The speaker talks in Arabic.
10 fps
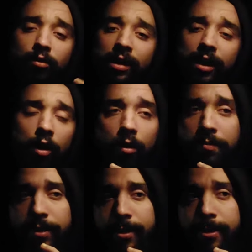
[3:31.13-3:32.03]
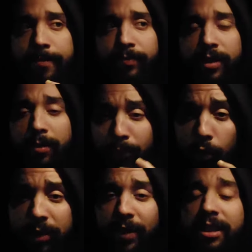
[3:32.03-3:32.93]
ونعطيهم
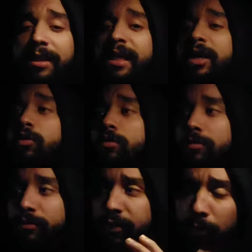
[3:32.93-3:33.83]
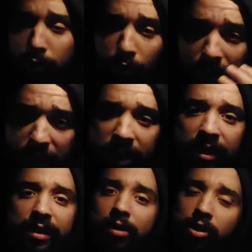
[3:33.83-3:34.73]
البوز باش يديروا في البطولات
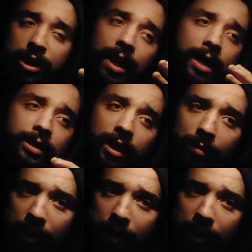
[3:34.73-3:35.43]
الجايين يديروا شي حاجه راه